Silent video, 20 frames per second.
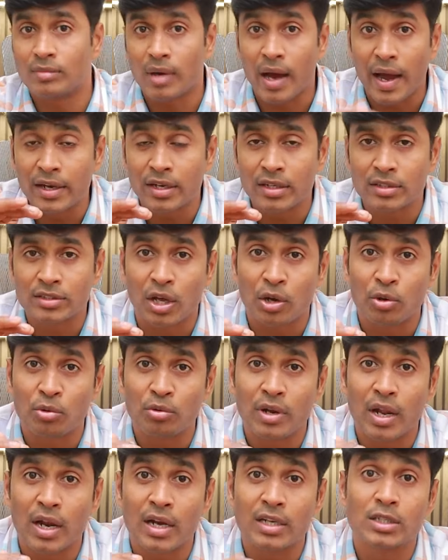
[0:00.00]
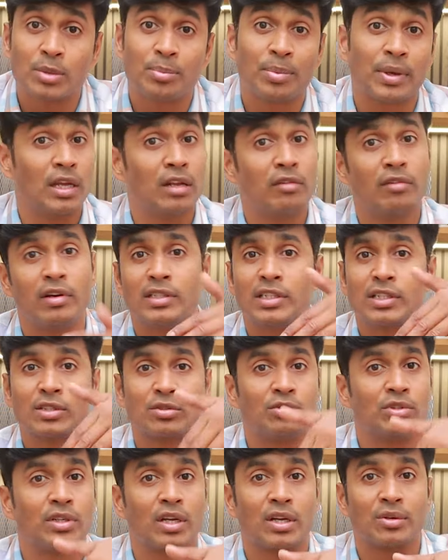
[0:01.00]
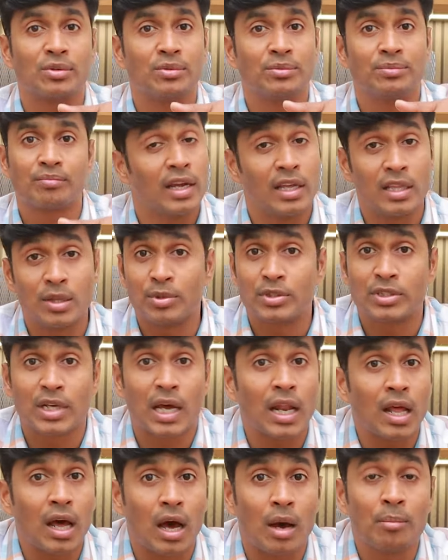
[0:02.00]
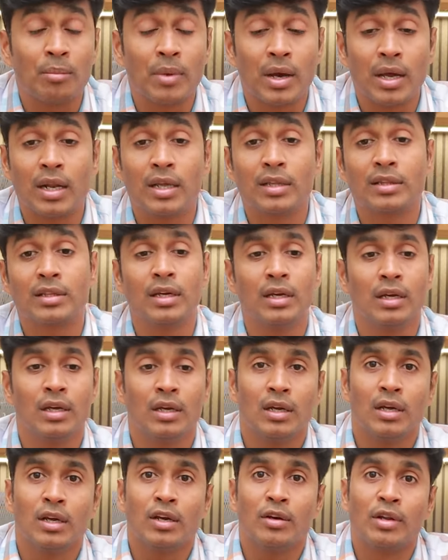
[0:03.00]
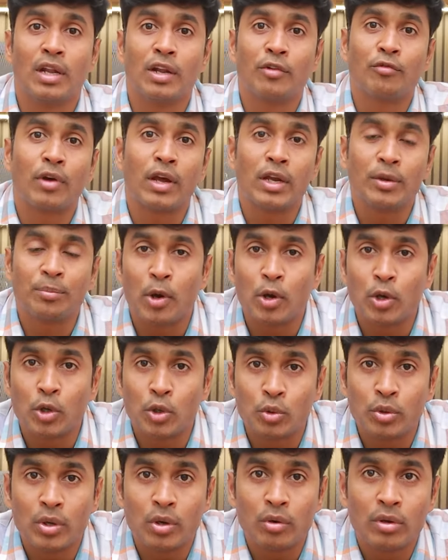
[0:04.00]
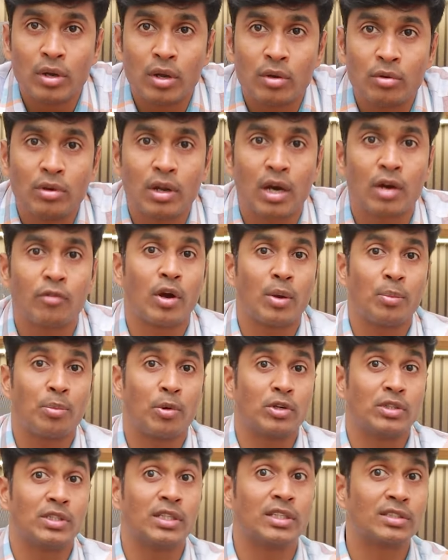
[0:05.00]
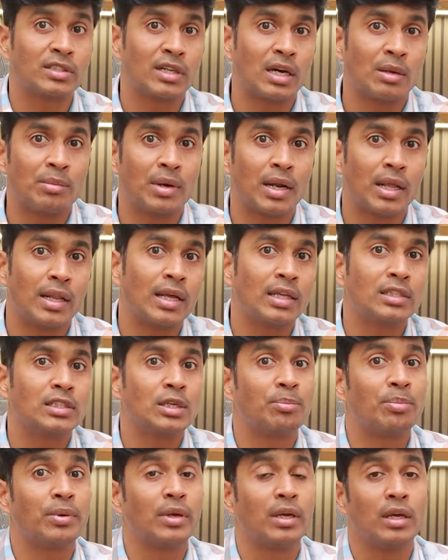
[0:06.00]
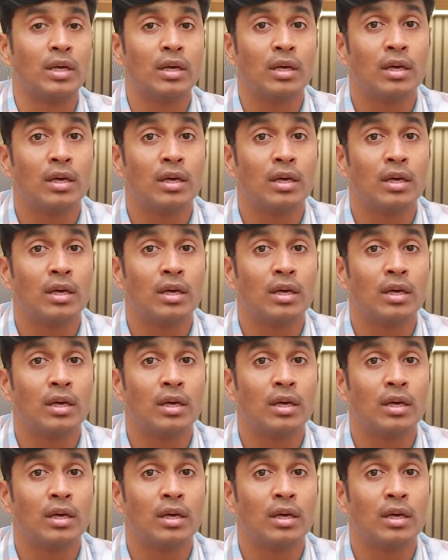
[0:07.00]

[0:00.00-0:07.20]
హైట్ తక్కువ ఉన్నానని చెప్పి హీల్ వేసేసుకుంటారు ఇది ఇప్పుడు చాలా అమ్మాయిలు అయితే నేను ఫైవ్ పాయింట్ టూనే ఉన్నాను నాకు ఫైవ్ పాయింట్ సిక్స్ కనబడాలి అని చెప్పి